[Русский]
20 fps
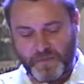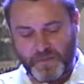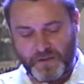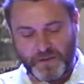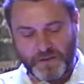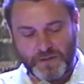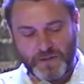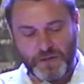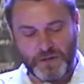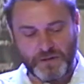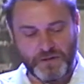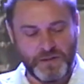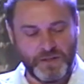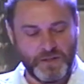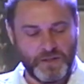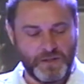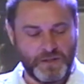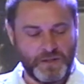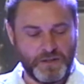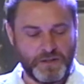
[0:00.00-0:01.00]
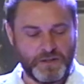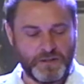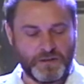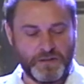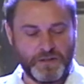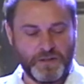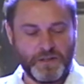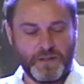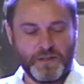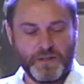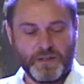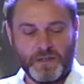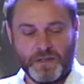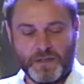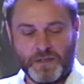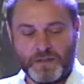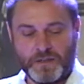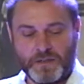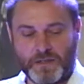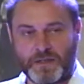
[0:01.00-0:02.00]
Значит, и
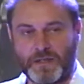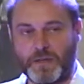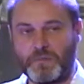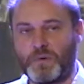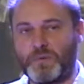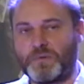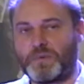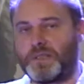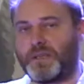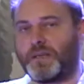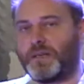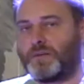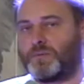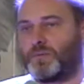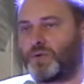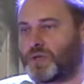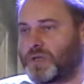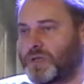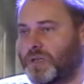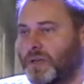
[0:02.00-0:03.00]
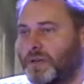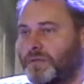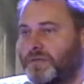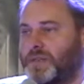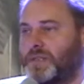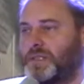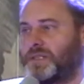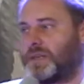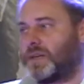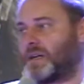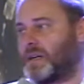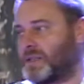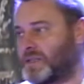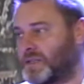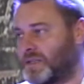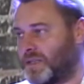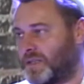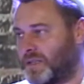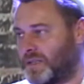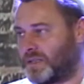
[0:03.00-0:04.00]
на самом деле можно говорить о
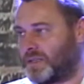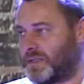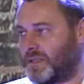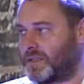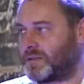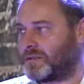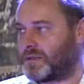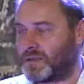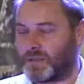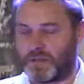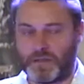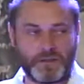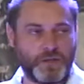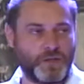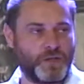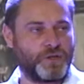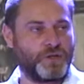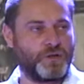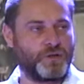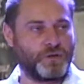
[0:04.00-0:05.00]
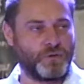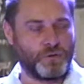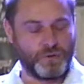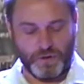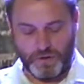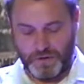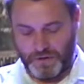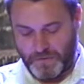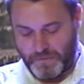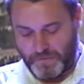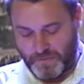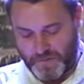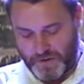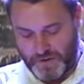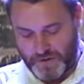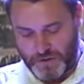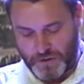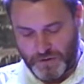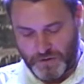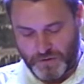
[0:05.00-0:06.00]
каждой из них достаточно долго.
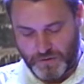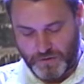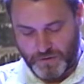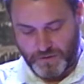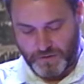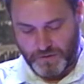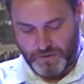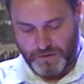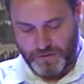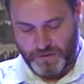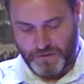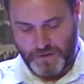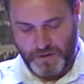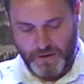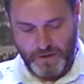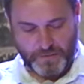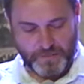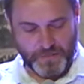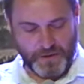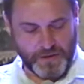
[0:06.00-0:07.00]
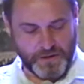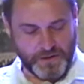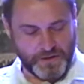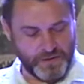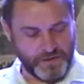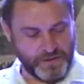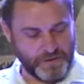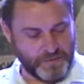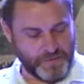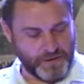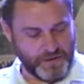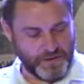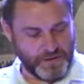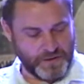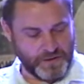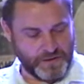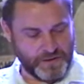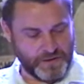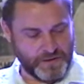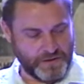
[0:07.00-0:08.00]
Значит, но я бы хотел
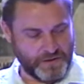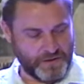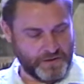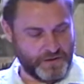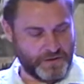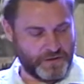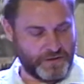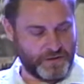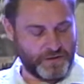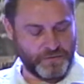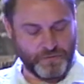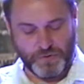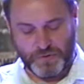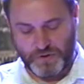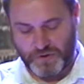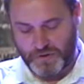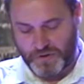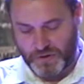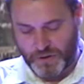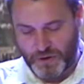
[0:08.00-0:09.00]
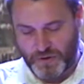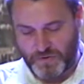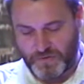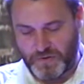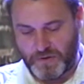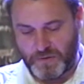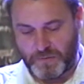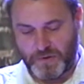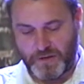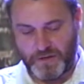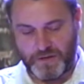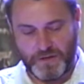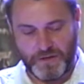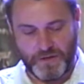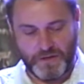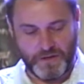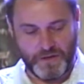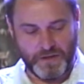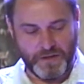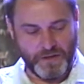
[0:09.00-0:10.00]
обратить э, сегодня наше
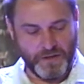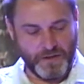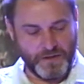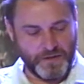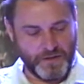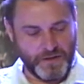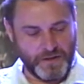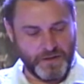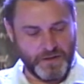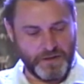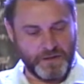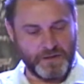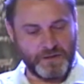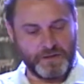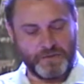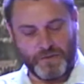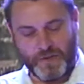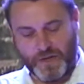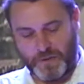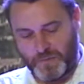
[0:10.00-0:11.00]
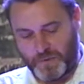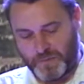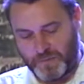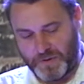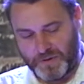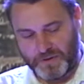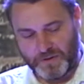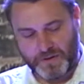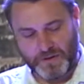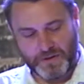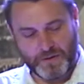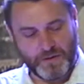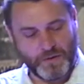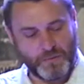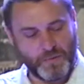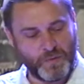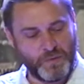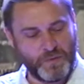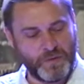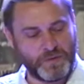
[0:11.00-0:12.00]
внимание на два момента.
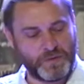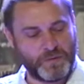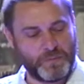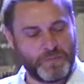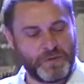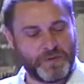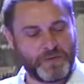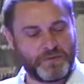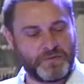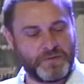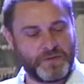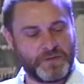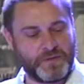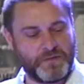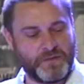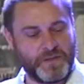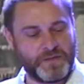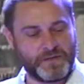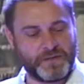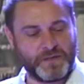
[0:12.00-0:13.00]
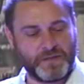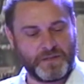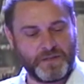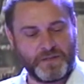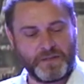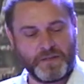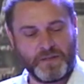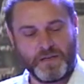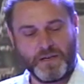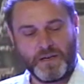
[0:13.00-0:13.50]
Момент первый связанный